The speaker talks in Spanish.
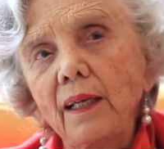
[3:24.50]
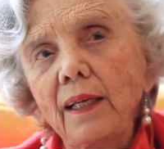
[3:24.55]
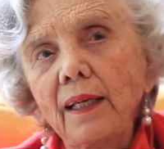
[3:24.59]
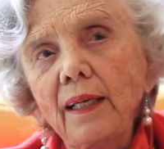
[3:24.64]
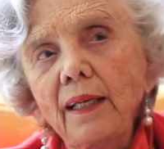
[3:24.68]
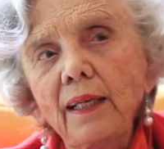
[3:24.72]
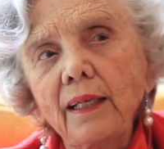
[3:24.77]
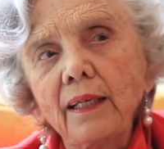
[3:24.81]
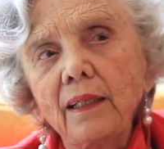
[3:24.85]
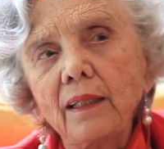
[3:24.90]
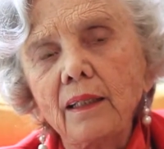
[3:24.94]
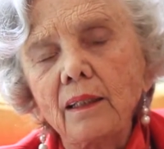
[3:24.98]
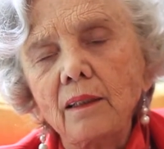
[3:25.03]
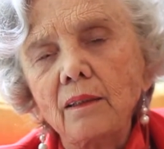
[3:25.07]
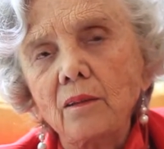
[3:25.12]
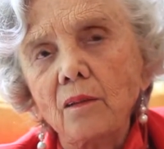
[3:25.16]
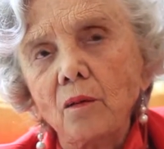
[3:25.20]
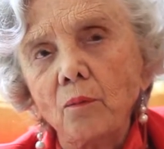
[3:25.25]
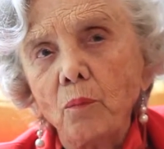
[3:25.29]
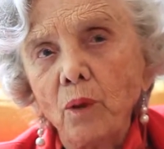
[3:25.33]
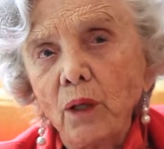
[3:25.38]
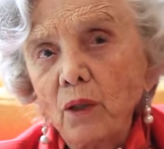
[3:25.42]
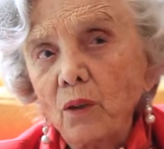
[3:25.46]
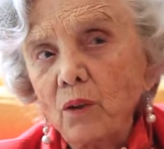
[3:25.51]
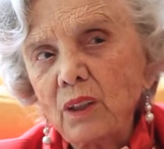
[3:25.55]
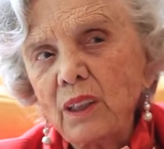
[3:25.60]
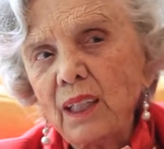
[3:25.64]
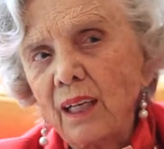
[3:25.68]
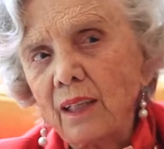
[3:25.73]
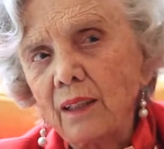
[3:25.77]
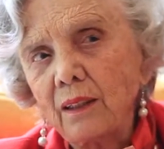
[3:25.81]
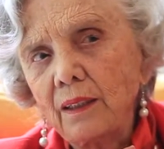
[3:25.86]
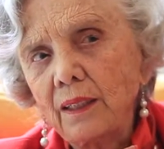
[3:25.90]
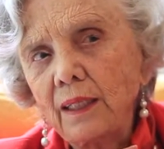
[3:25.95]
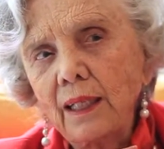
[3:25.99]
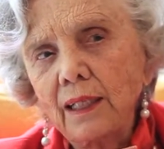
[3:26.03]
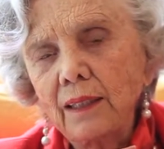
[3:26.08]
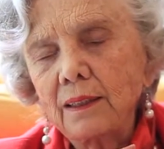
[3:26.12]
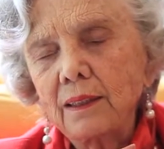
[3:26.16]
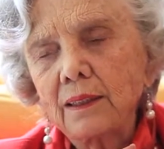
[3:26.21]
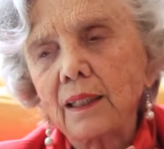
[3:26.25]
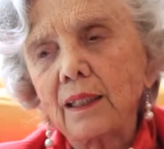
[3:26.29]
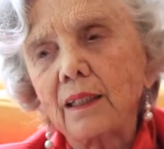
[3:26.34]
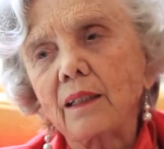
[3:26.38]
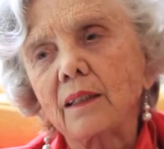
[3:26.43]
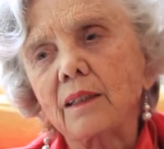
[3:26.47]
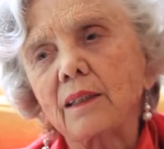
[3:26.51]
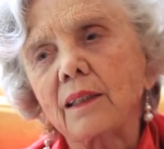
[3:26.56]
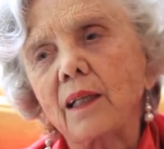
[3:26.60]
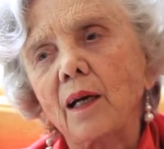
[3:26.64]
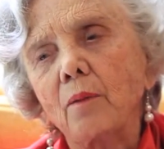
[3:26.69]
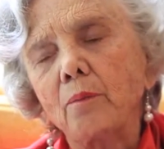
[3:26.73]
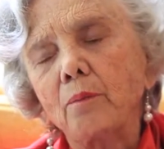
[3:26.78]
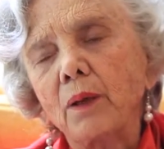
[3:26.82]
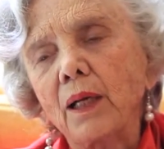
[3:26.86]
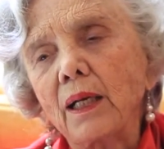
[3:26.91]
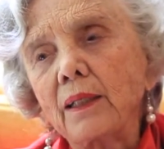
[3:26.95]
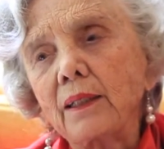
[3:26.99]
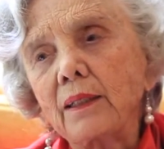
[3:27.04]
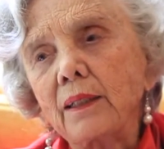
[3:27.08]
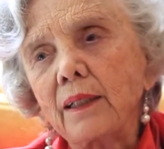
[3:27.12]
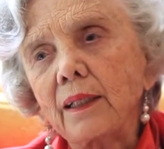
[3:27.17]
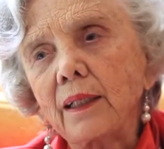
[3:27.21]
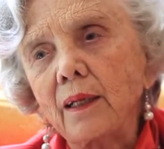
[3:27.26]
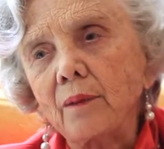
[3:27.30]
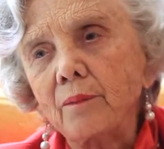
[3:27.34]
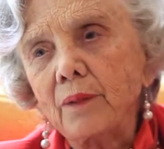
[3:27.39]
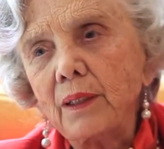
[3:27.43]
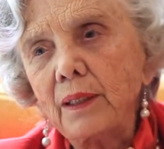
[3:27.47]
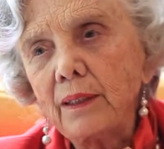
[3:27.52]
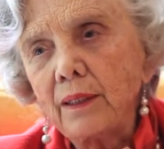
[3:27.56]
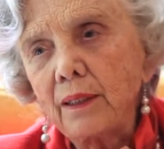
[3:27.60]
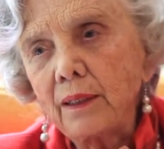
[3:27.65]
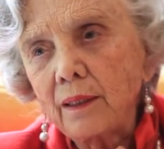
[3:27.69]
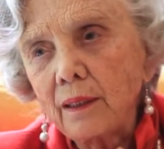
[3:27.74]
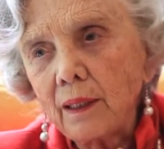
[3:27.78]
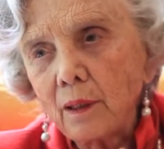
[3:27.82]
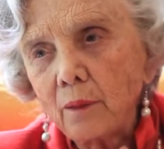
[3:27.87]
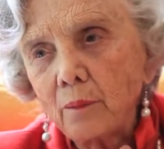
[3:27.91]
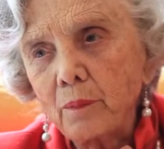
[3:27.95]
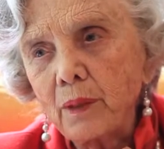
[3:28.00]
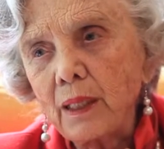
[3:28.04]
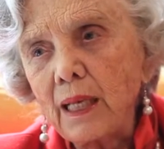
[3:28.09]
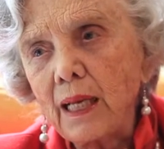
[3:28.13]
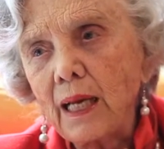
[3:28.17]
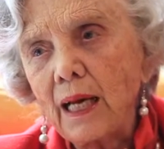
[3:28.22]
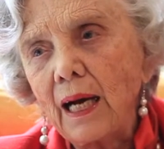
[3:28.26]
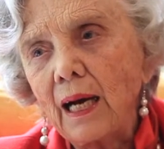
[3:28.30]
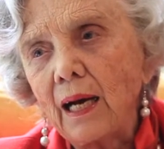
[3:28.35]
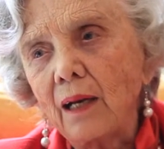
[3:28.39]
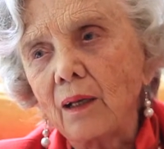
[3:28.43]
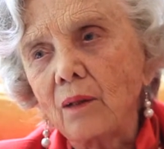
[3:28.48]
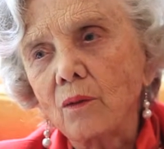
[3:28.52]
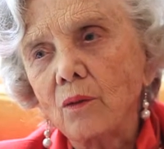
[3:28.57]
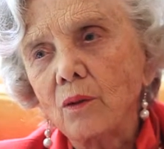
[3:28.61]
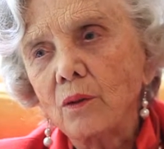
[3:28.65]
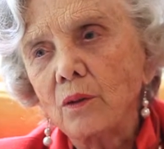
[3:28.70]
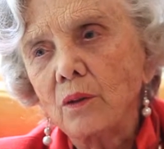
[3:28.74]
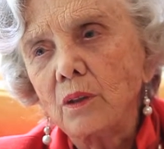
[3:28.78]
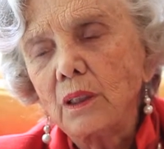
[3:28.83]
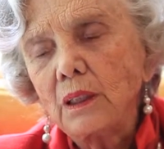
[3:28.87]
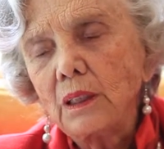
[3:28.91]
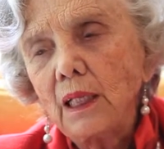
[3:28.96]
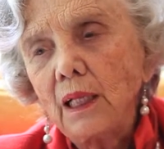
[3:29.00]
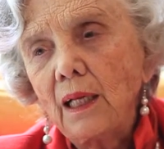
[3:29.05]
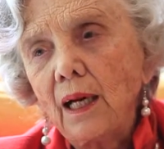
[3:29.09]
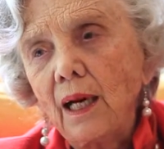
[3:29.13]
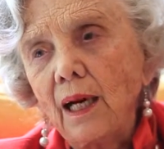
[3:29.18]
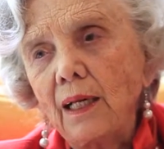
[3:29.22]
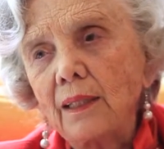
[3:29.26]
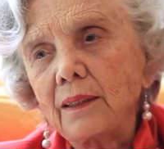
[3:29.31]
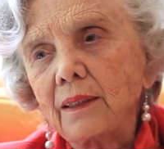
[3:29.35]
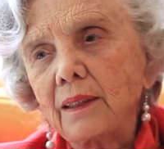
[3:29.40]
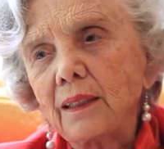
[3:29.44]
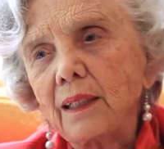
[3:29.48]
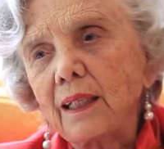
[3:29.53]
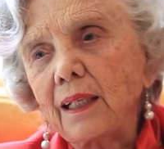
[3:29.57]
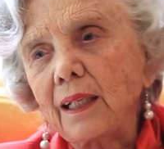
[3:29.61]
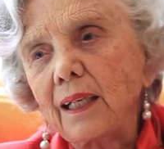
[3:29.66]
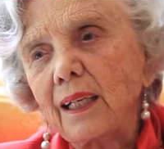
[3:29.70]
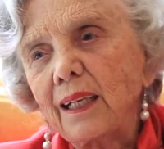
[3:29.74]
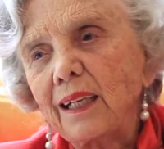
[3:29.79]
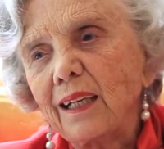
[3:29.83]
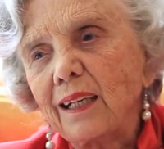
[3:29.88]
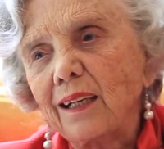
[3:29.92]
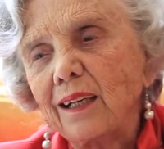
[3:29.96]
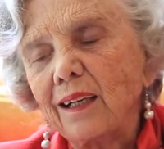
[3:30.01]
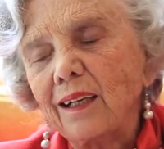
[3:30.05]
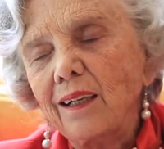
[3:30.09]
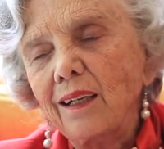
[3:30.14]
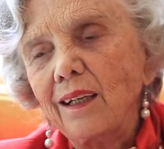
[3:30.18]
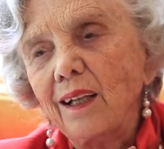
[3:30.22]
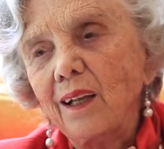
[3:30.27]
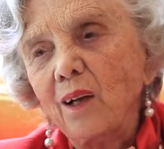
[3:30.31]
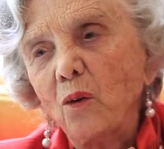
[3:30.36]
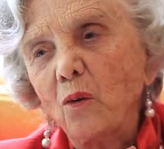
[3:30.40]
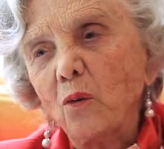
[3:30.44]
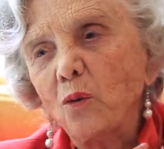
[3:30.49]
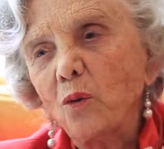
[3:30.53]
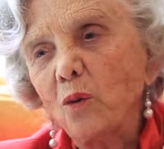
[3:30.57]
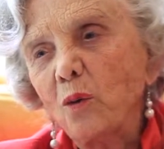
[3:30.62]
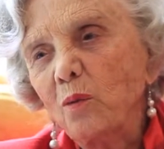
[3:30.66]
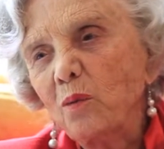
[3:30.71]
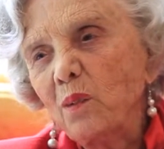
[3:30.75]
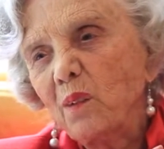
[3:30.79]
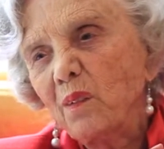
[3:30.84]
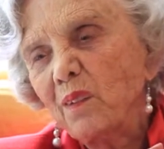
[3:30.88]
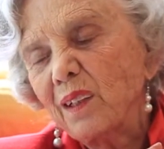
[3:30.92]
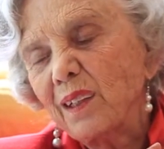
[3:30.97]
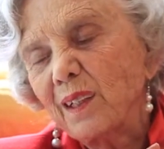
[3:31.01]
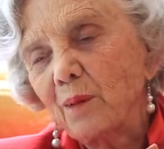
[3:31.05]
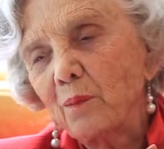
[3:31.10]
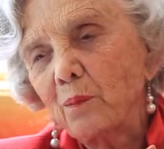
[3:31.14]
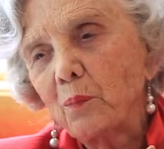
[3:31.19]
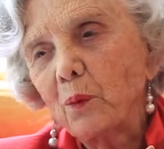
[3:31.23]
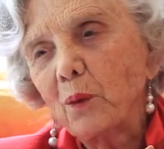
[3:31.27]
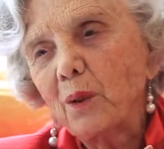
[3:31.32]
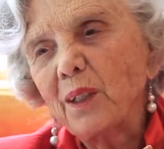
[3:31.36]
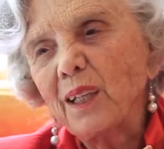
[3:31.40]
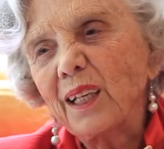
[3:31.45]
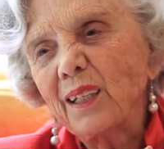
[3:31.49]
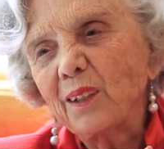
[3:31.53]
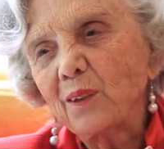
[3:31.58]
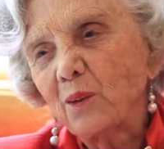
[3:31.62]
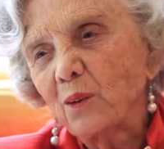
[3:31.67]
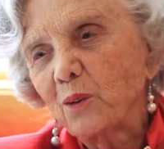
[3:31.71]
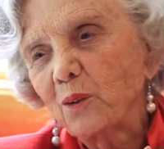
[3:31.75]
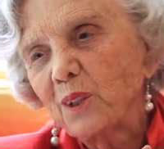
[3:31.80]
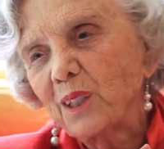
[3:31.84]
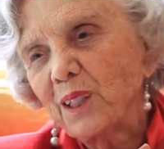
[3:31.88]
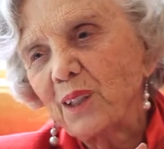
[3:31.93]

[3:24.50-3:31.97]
Y eh, bueno, ya, ya está prácticamente terminado, así que uno vive de proyectos.